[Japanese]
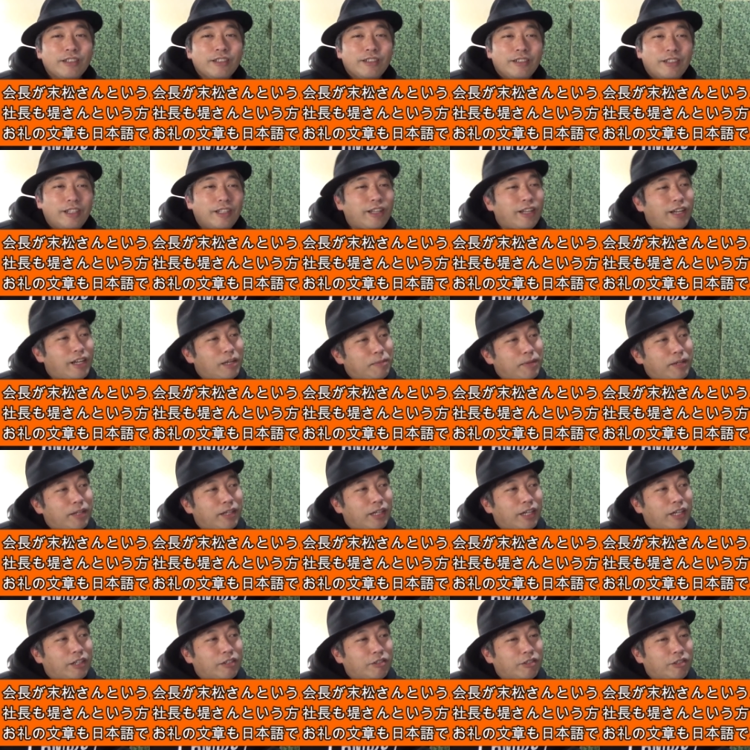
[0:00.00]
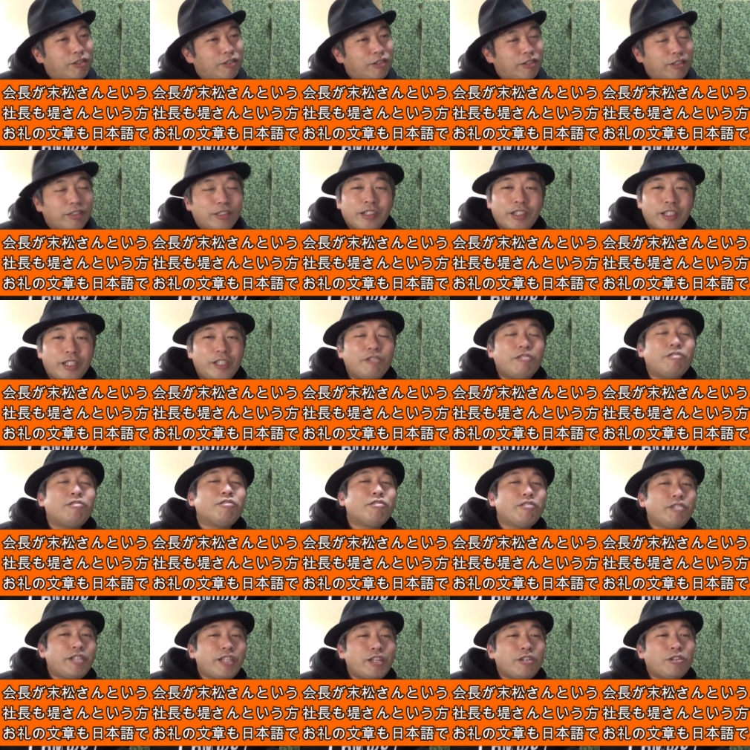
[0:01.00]
だからまあ、あの、日
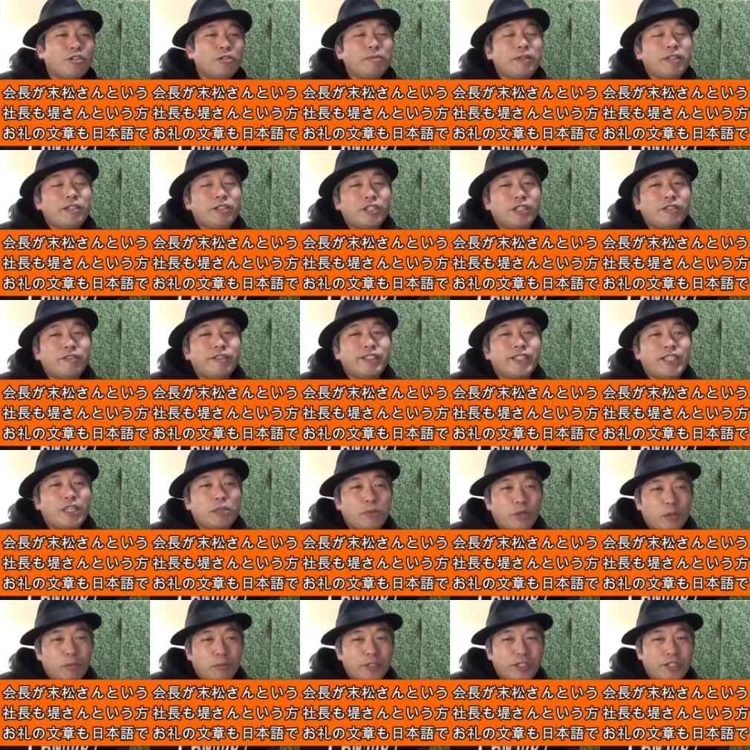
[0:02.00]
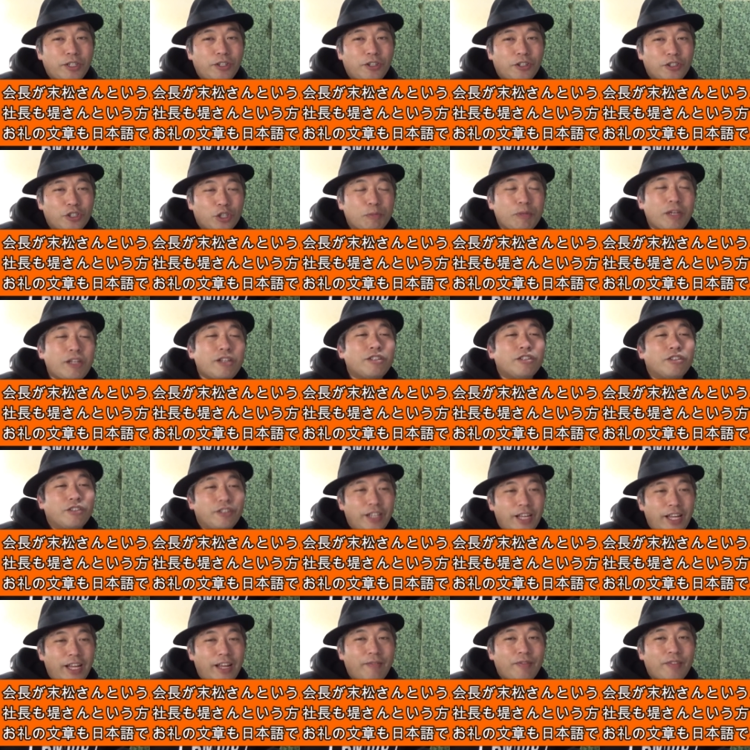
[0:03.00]
本語でコメントをしてももちろん読めるの
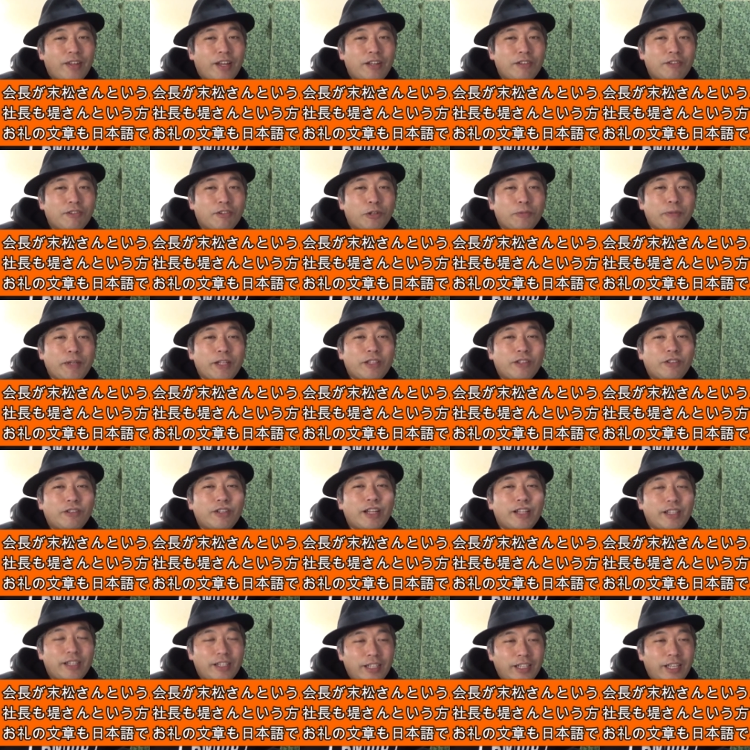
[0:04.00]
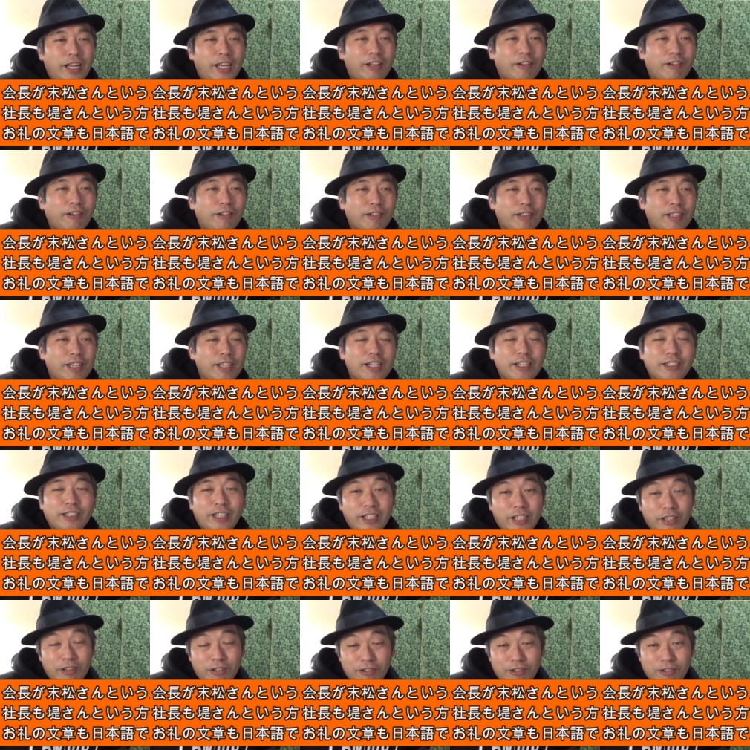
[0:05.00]
で、あの、コメント欄に英語じゃなく
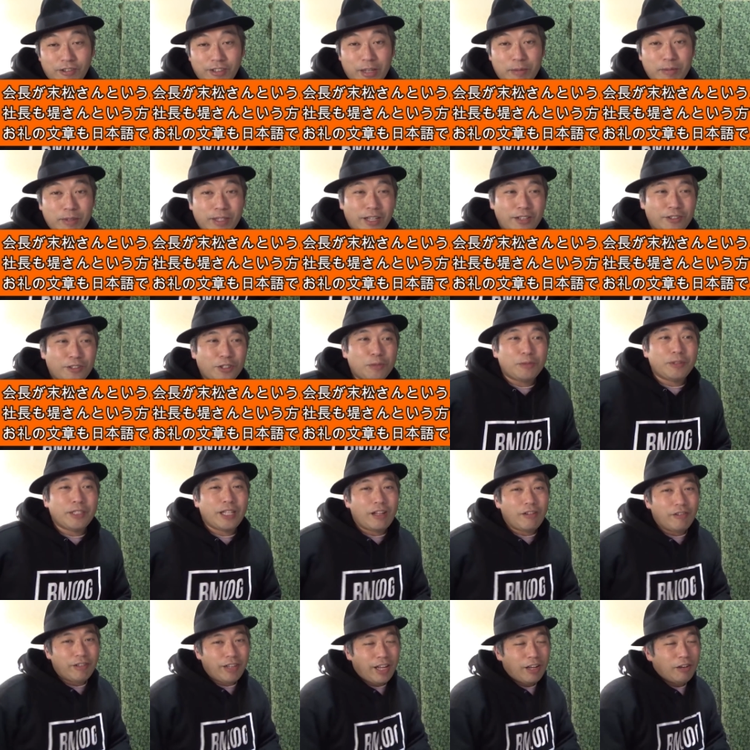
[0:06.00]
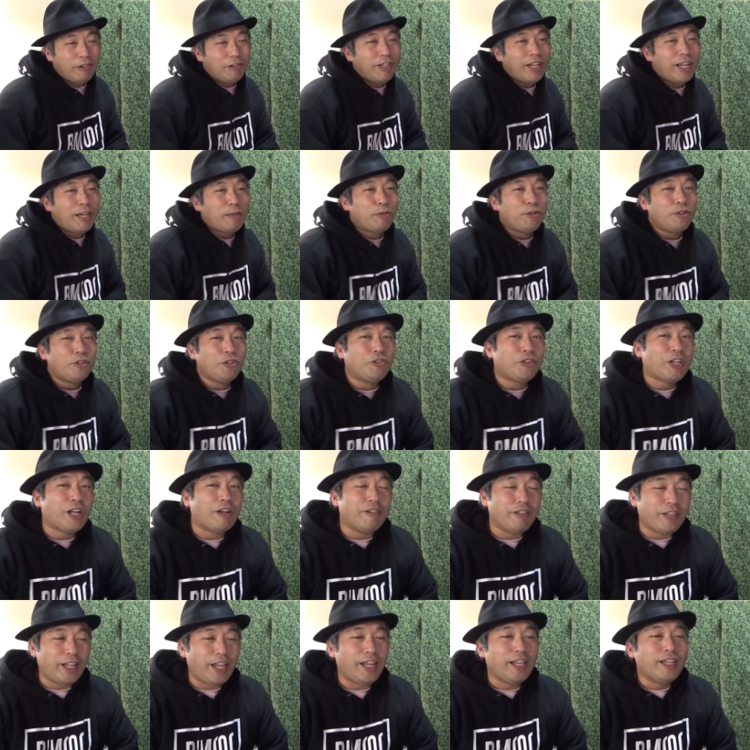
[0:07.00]
て日本語でも大丈夫なので、お礼文と
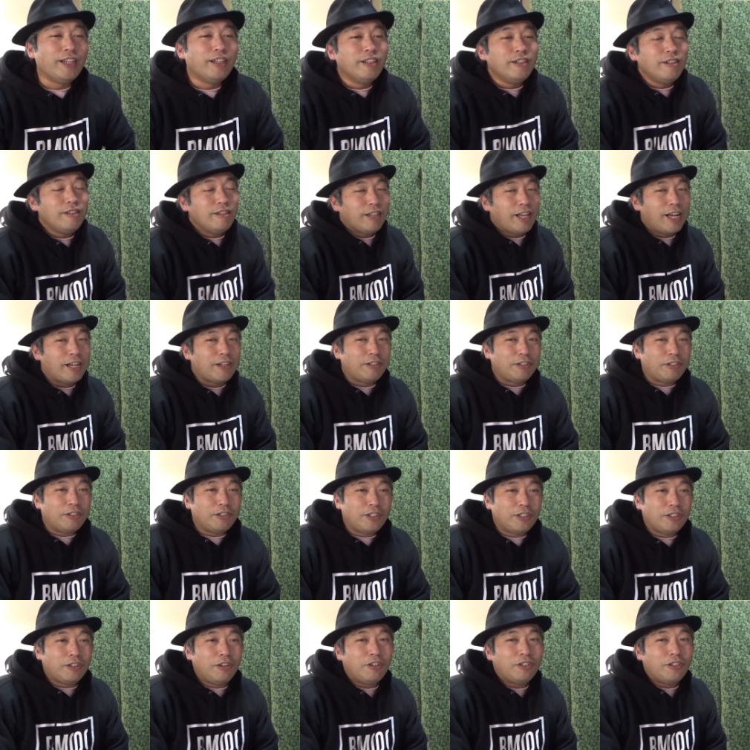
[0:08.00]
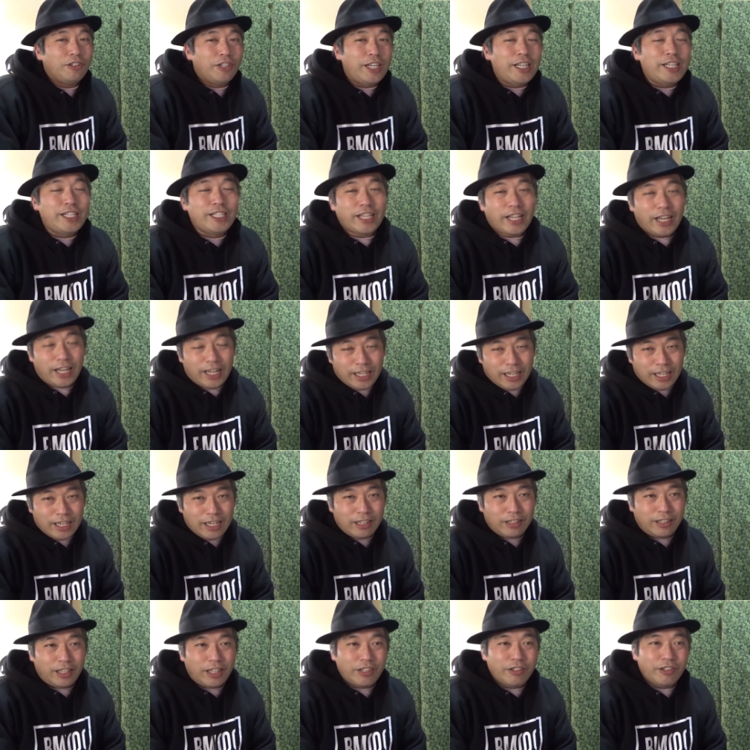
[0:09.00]
かをね、書くとすごくいいんじゃないか
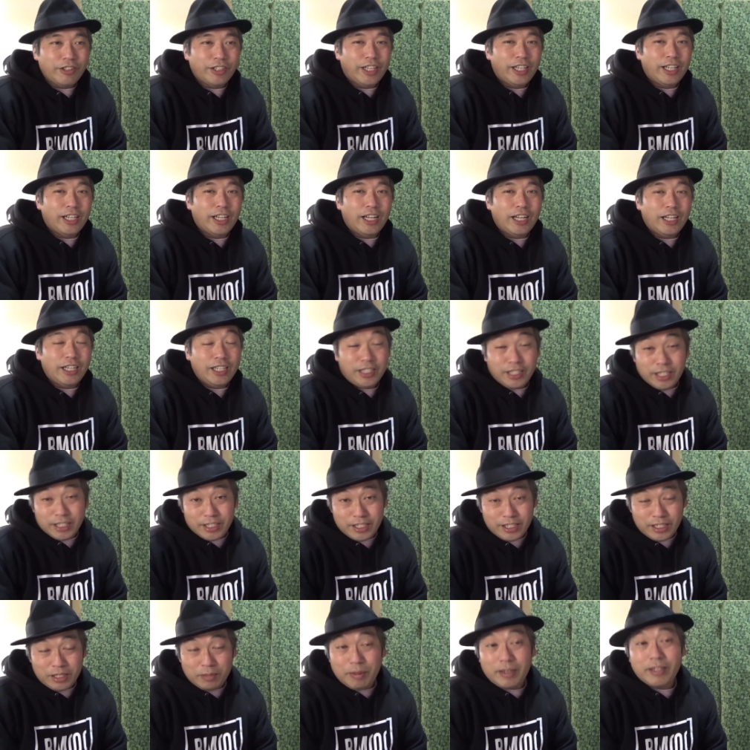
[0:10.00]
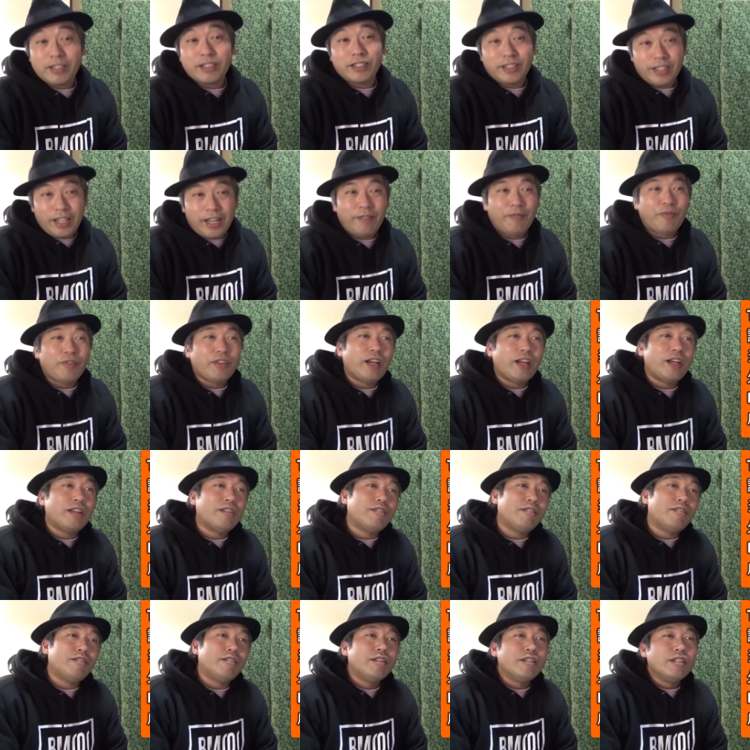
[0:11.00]
なっていう気がいたしますね。あ
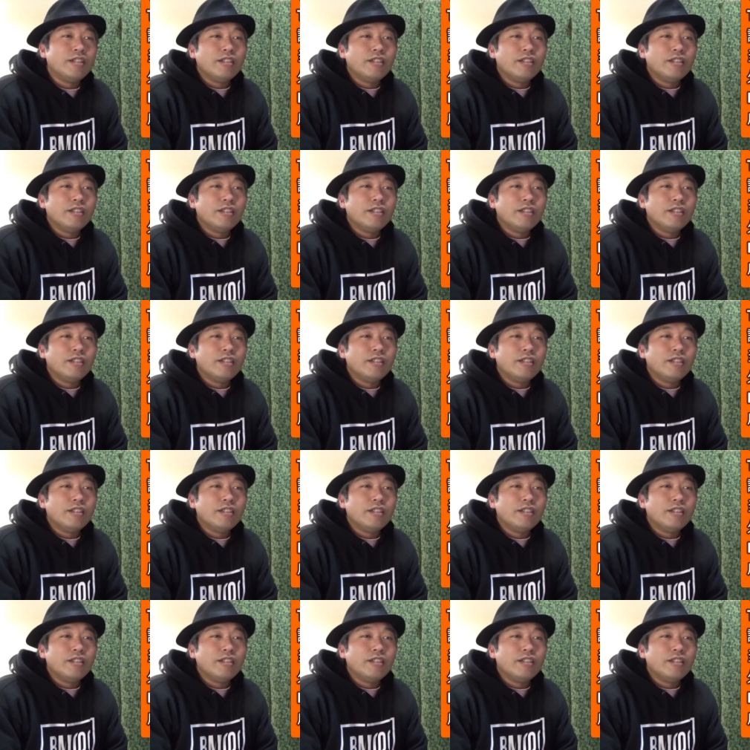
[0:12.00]
の、